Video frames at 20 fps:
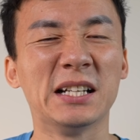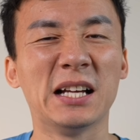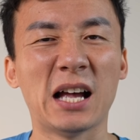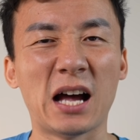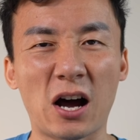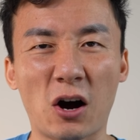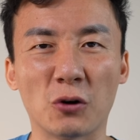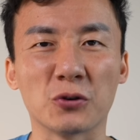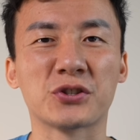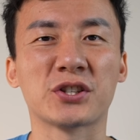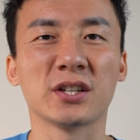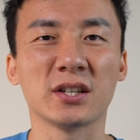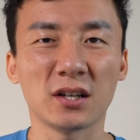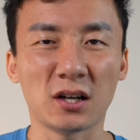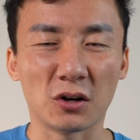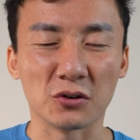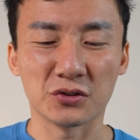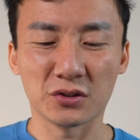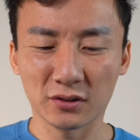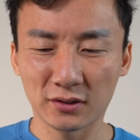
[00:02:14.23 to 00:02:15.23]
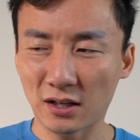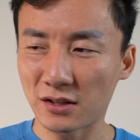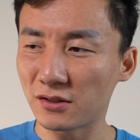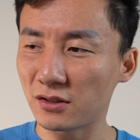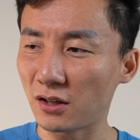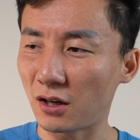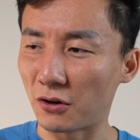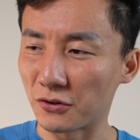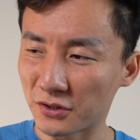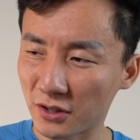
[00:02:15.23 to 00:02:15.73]
好轻好轻，但
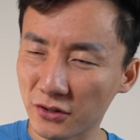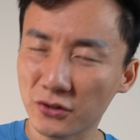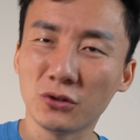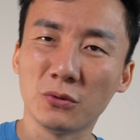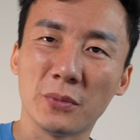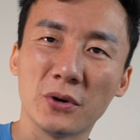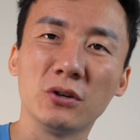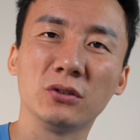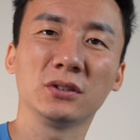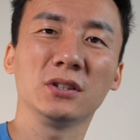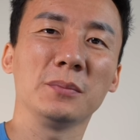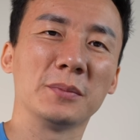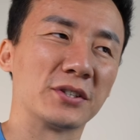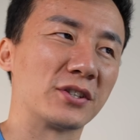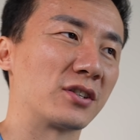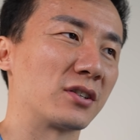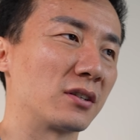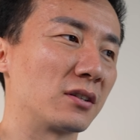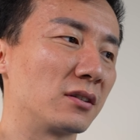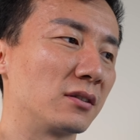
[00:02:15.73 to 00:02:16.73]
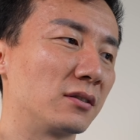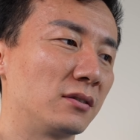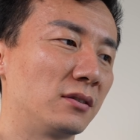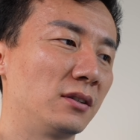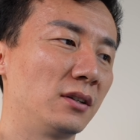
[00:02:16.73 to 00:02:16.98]
是好像又没有那么轻。